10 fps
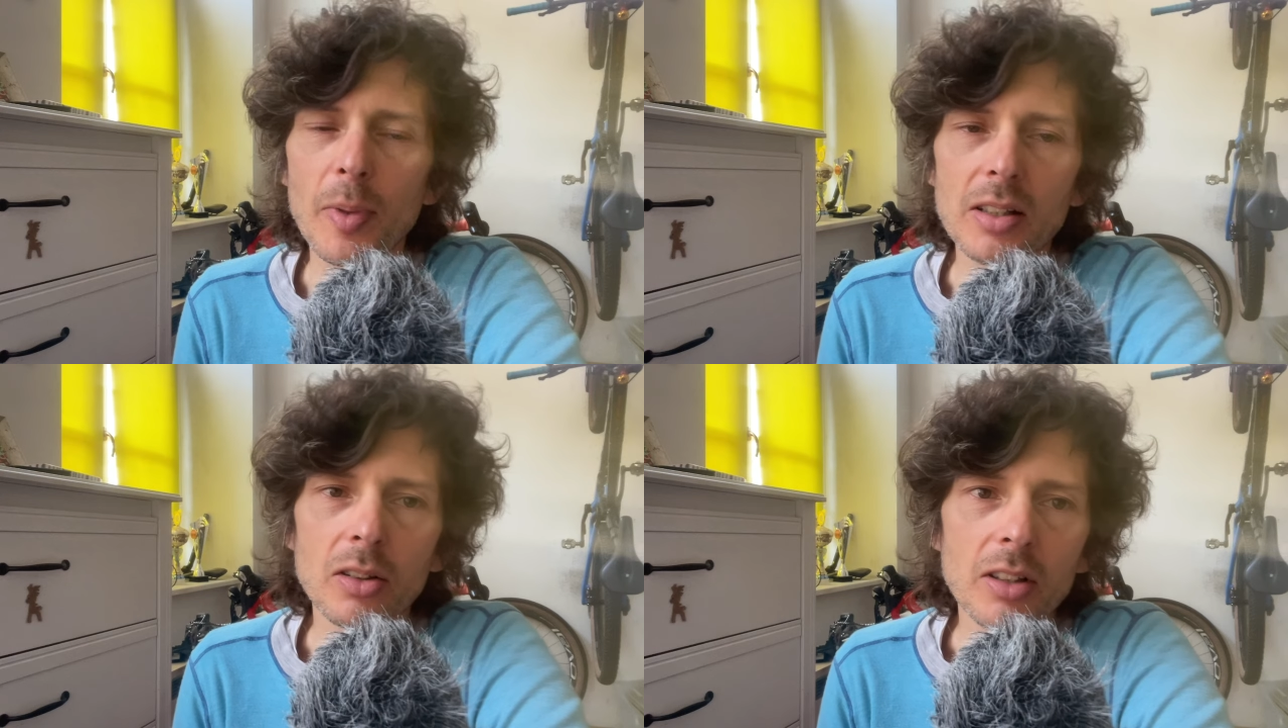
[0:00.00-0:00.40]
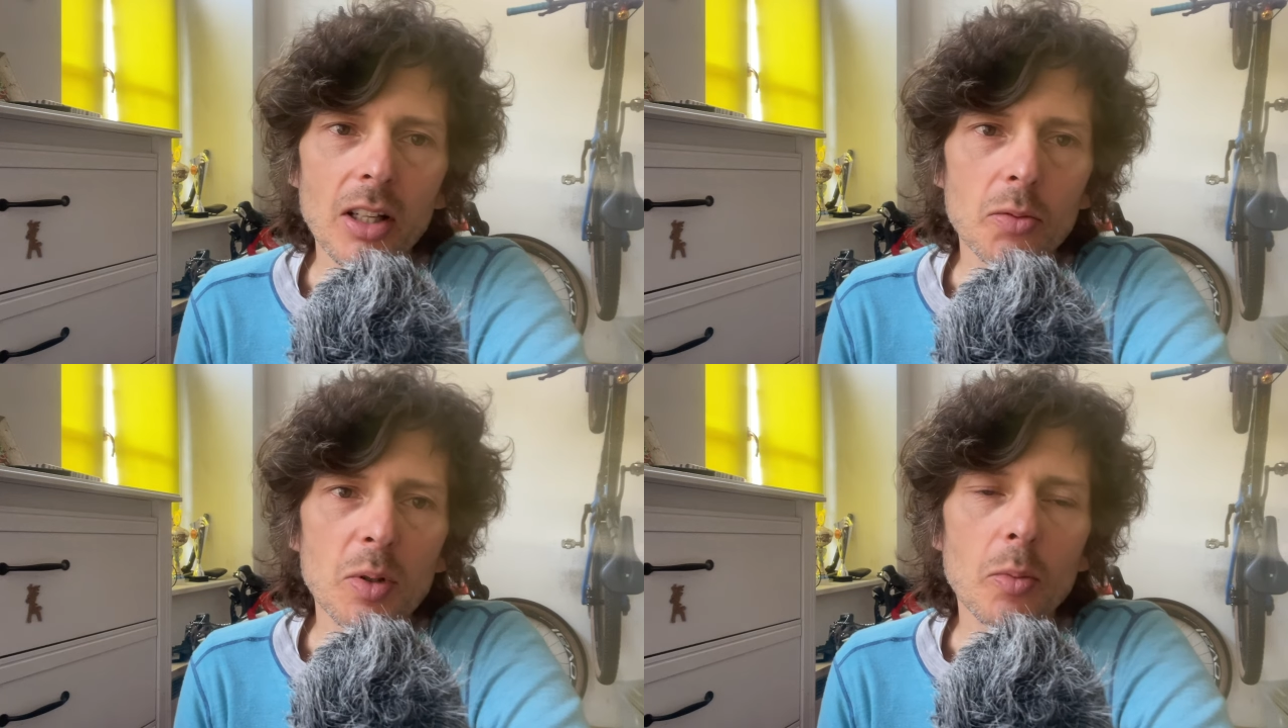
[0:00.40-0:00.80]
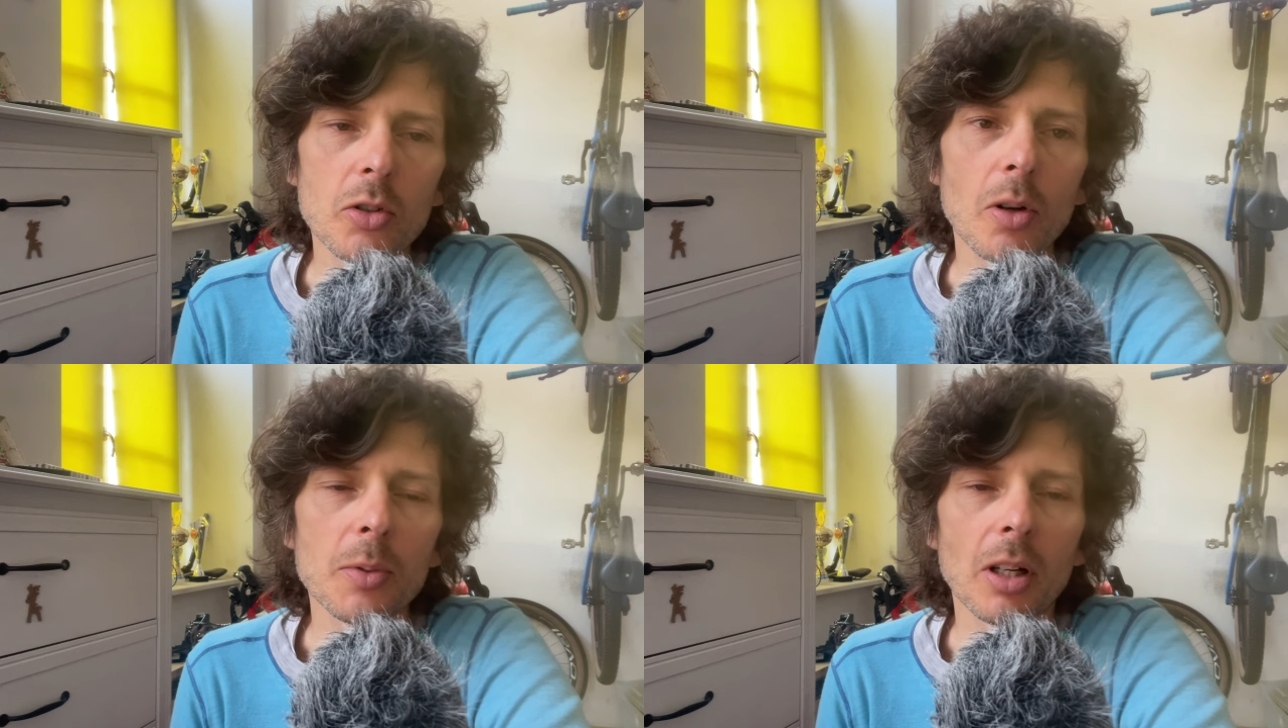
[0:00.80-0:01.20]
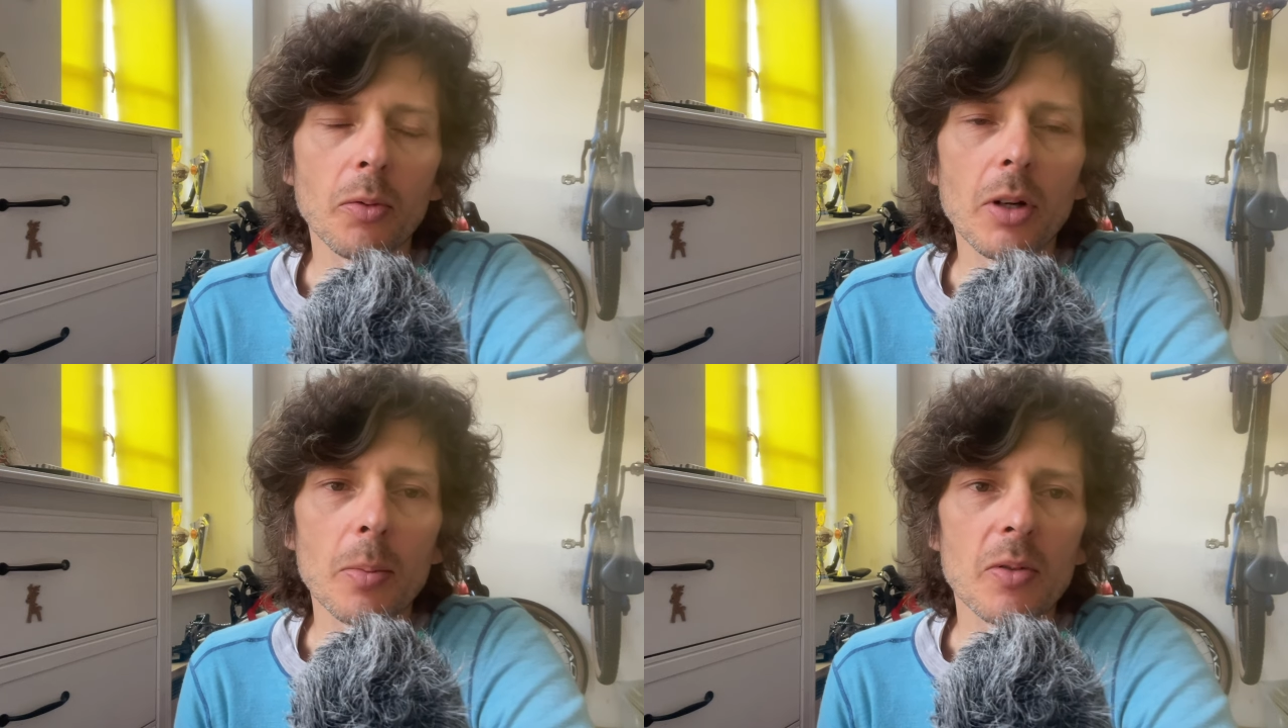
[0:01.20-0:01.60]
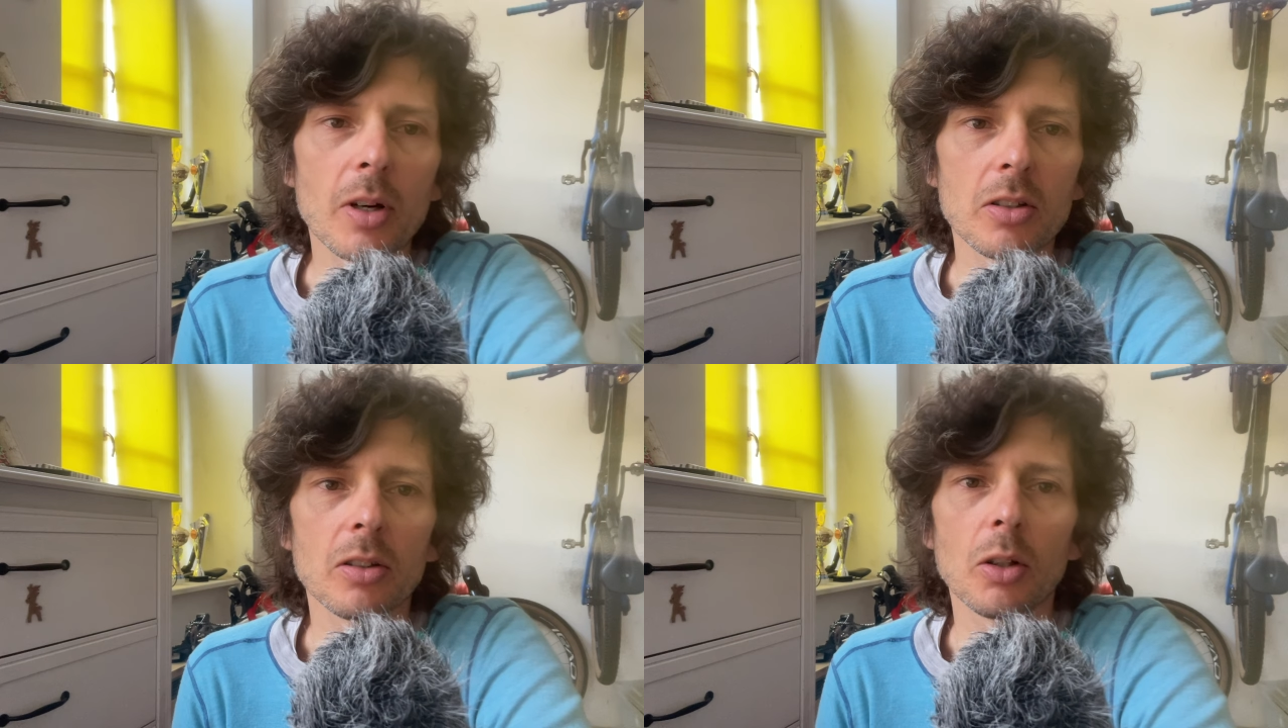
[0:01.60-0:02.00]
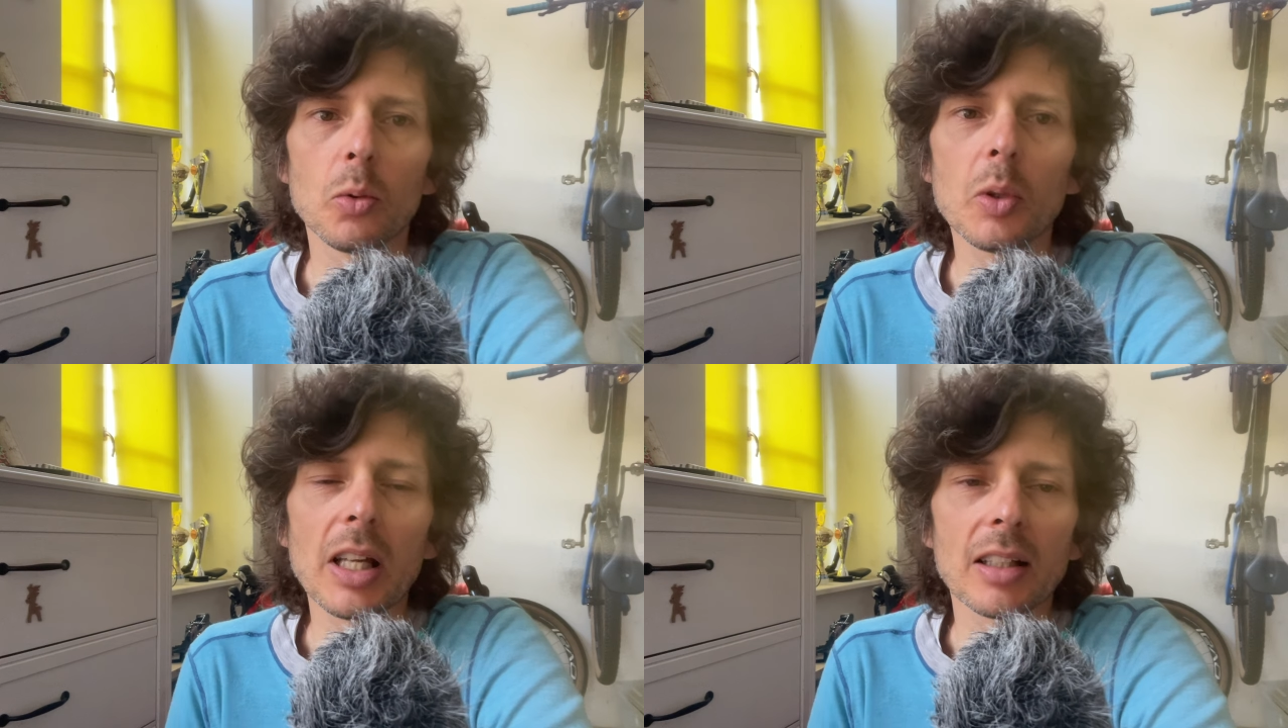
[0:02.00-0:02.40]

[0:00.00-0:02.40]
Bastoniarz, mimo że obserwujemy właśnie te długie